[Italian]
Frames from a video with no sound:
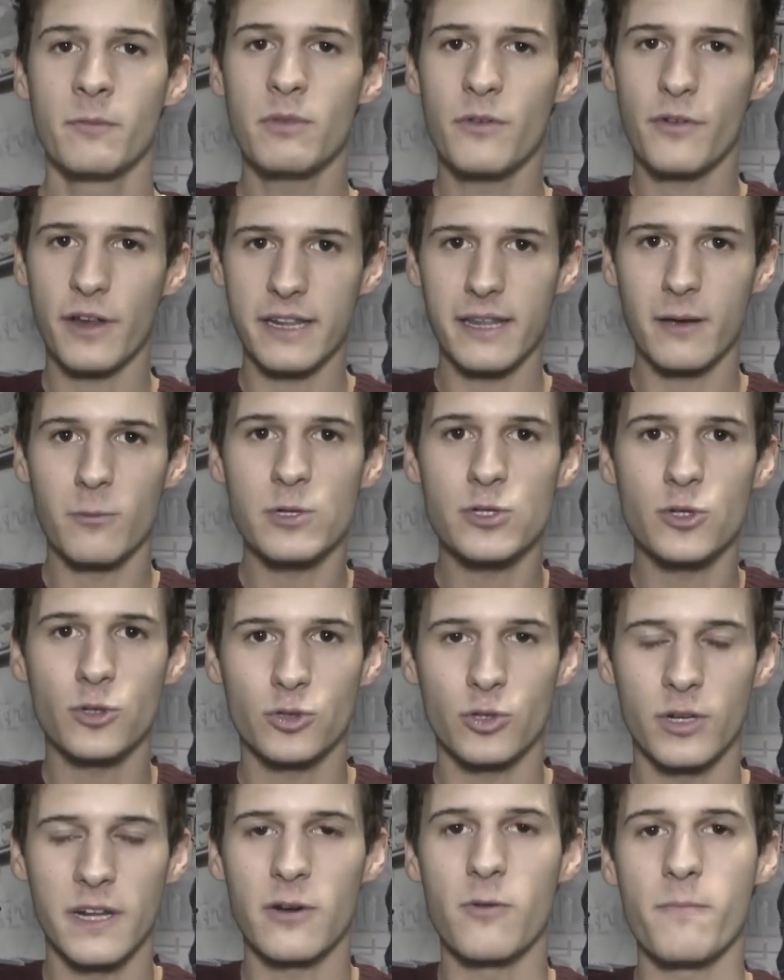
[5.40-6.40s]
mi farete qui
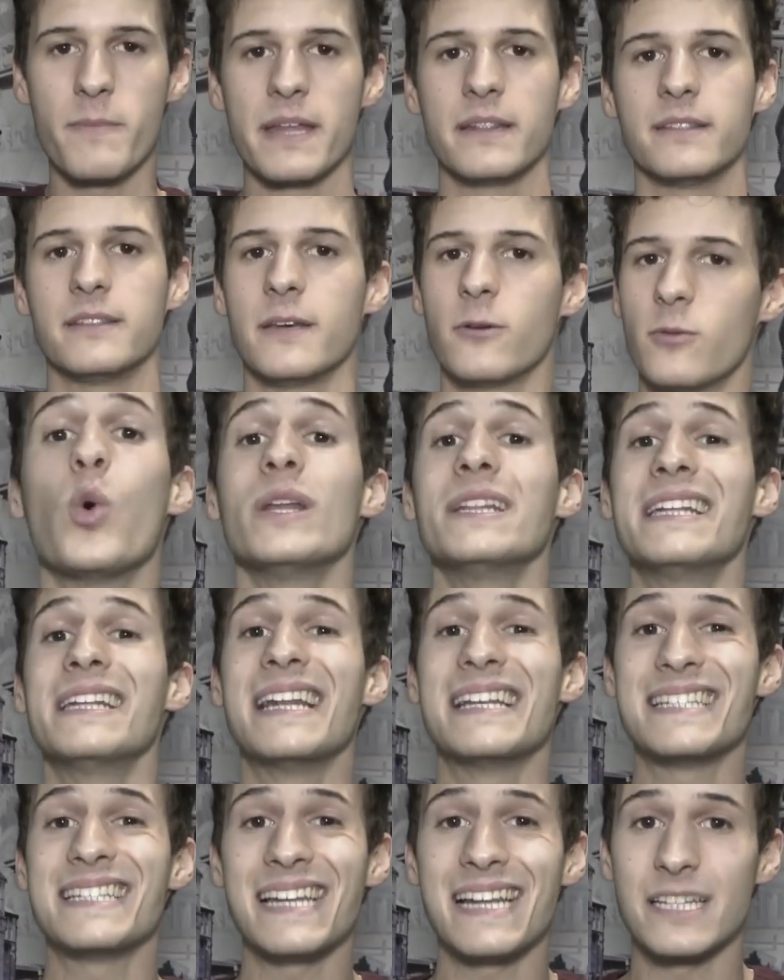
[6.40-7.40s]
sotto nei commenti. Quindi
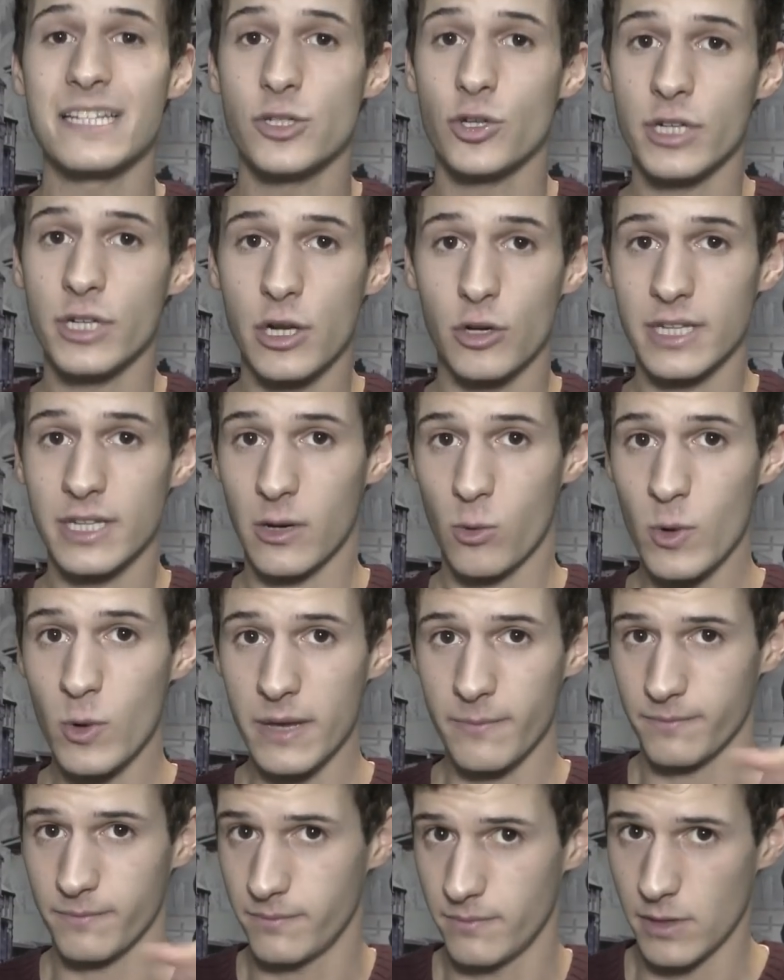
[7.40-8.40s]
le selezionerò da
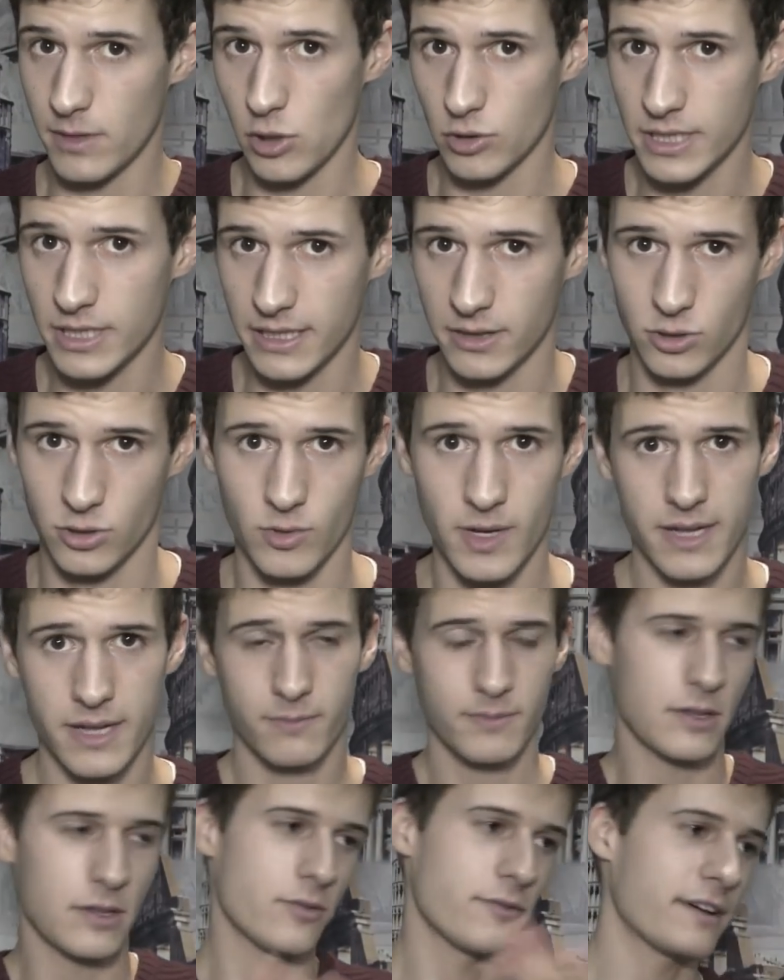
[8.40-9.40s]
qui, ve l'ho detto,
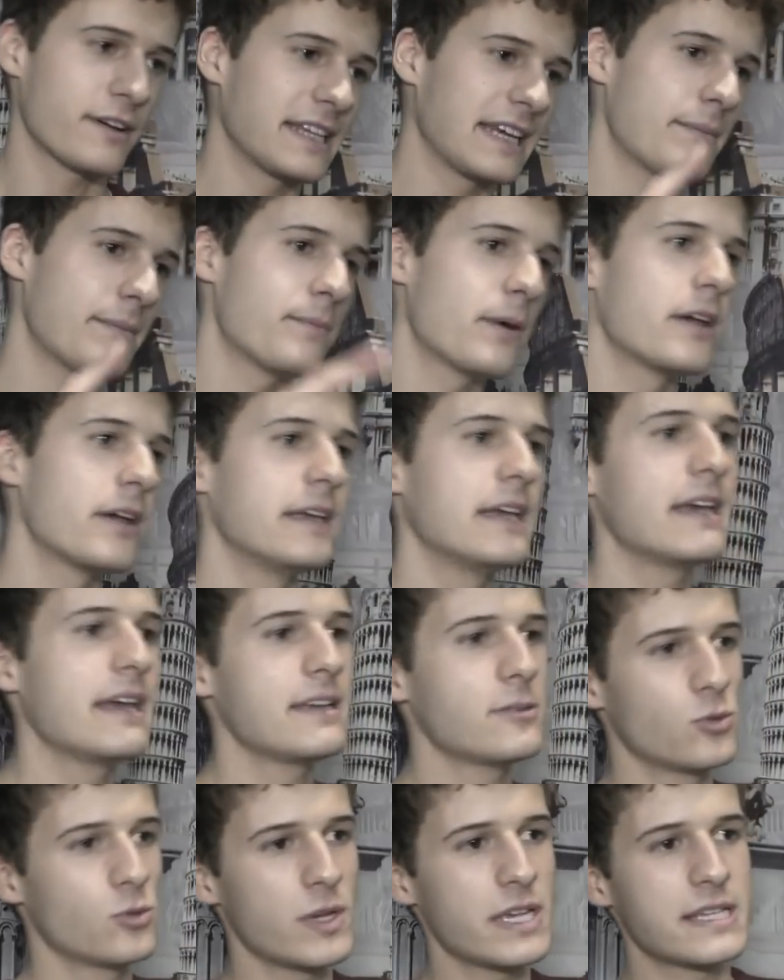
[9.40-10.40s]
eh. Non fate che poi
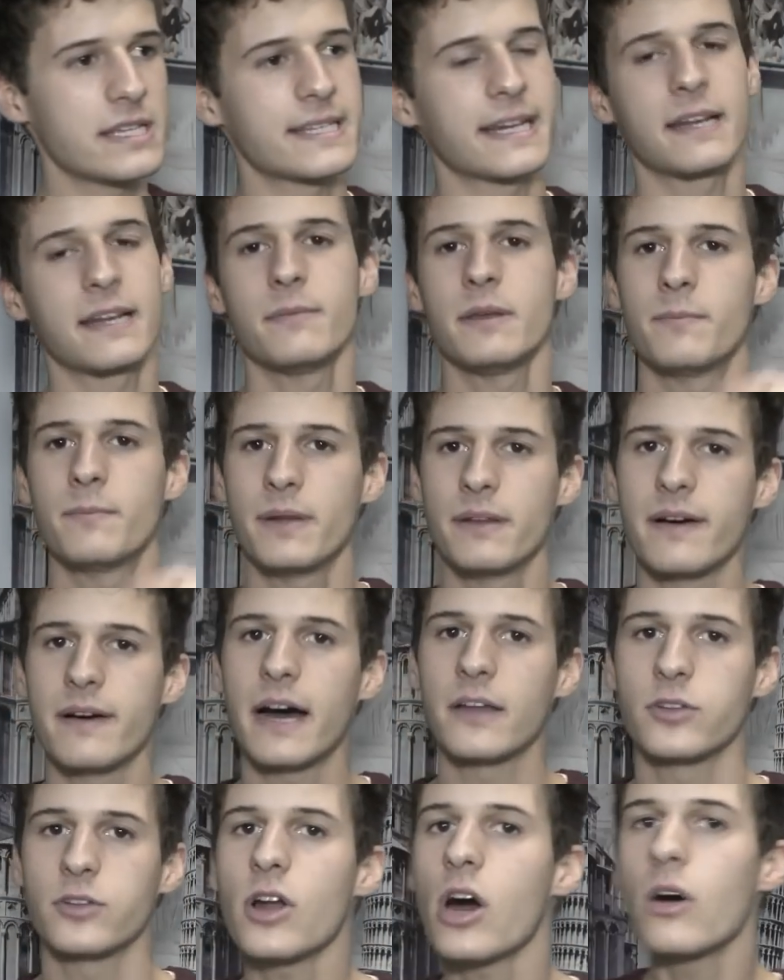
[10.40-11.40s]
ehi su Instagram in
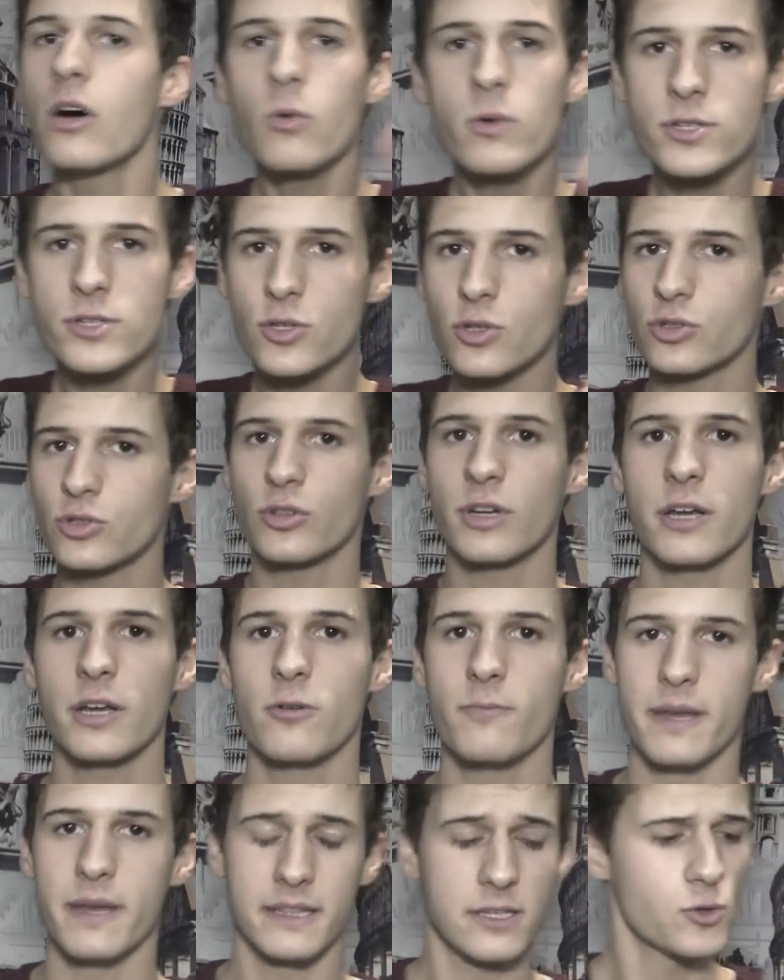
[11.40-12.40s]
privato, no, qui sotto nei
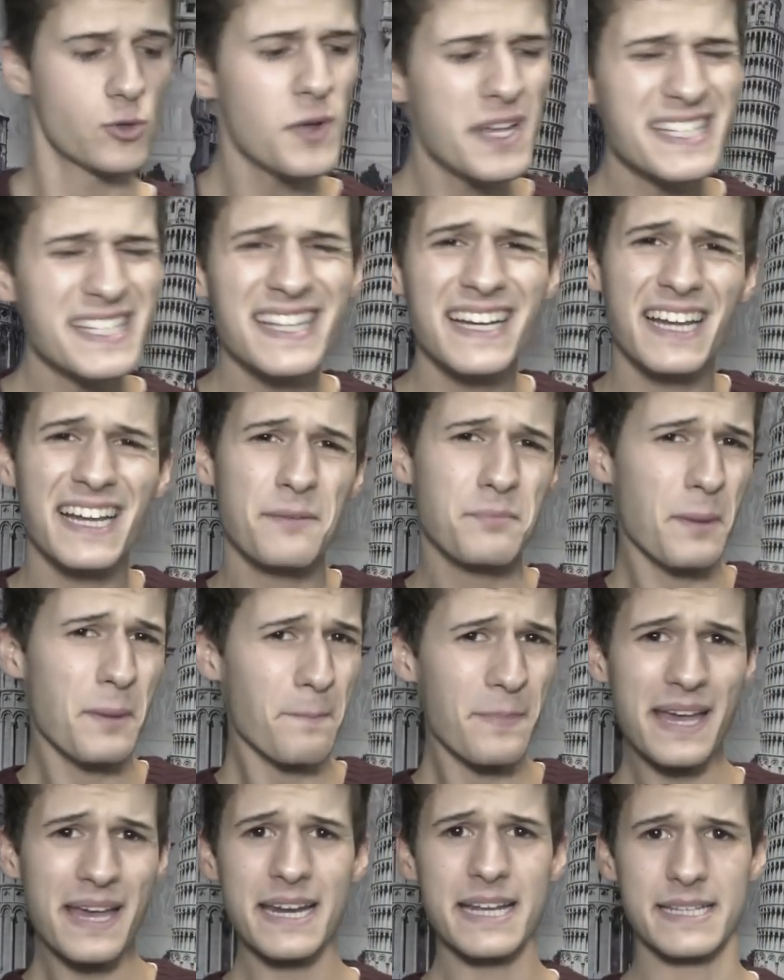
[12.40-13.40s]
commenti. Su
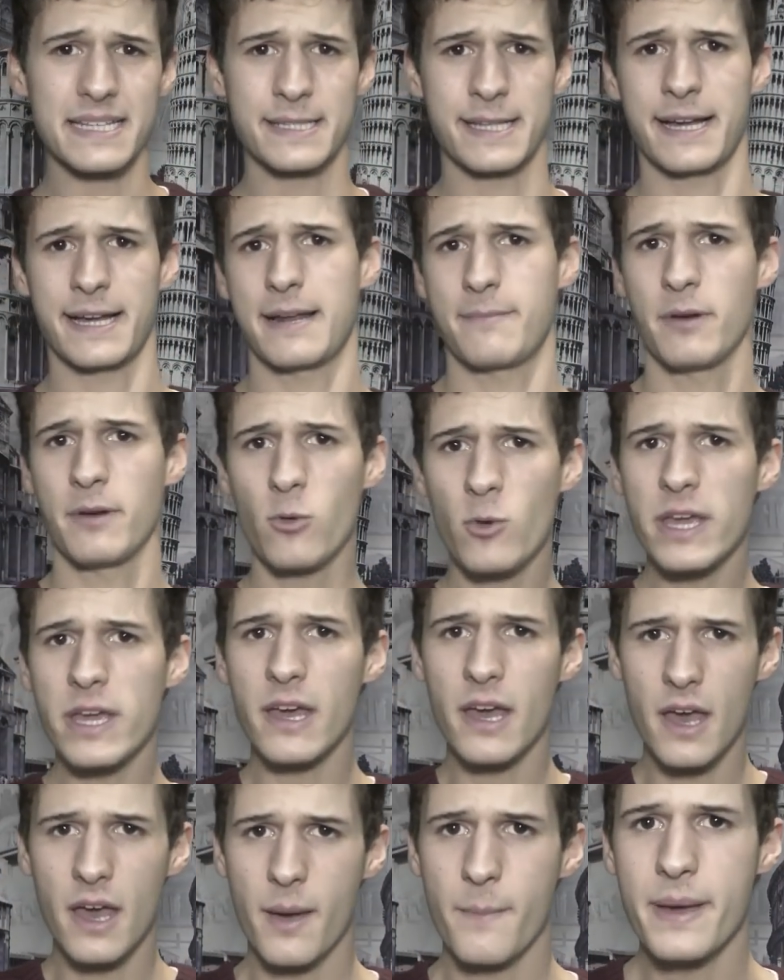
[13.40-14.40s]
Instagram per Instagram,
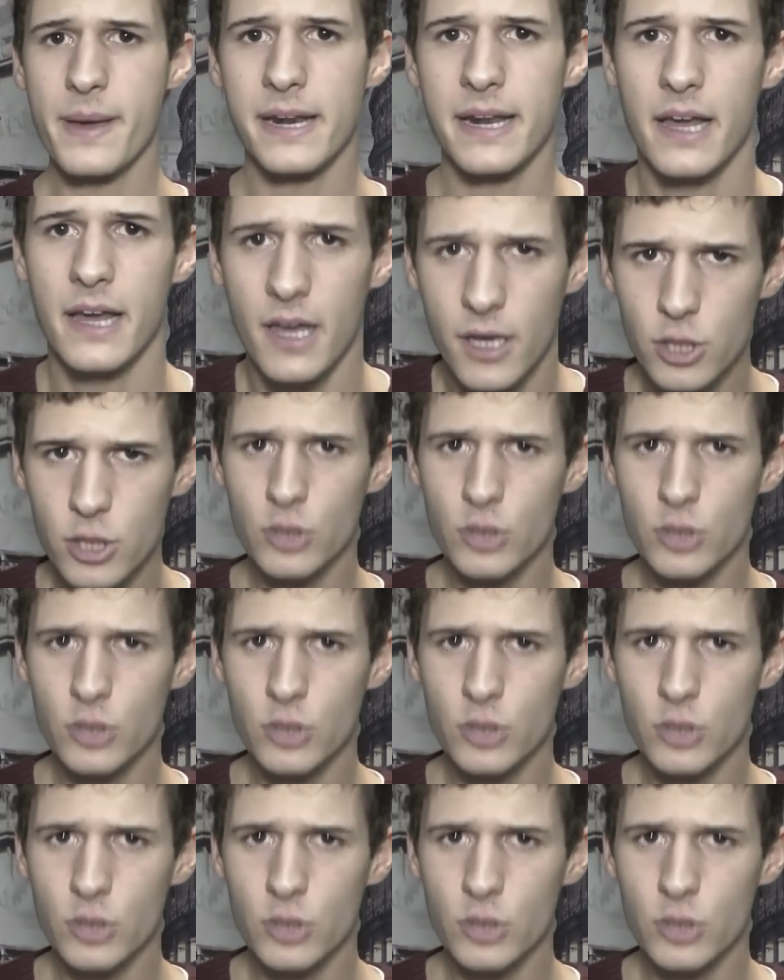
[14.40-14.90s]
qui per